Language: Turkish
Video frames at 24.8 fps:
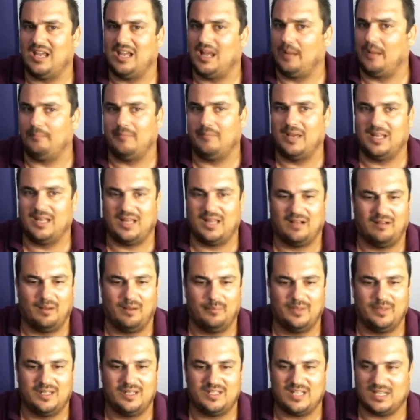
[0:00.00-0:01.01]
yapmaya devam
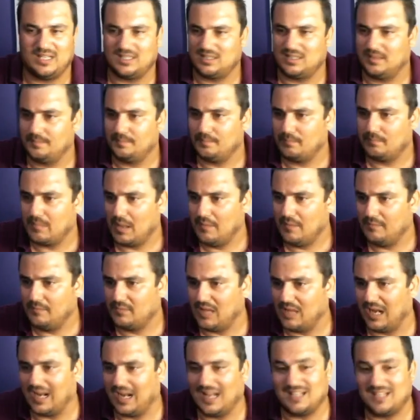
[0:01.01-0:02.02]
edeceğiz.
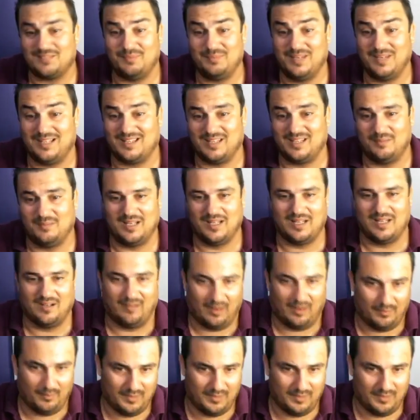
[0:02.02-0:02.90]
Takas biriktirmeye devam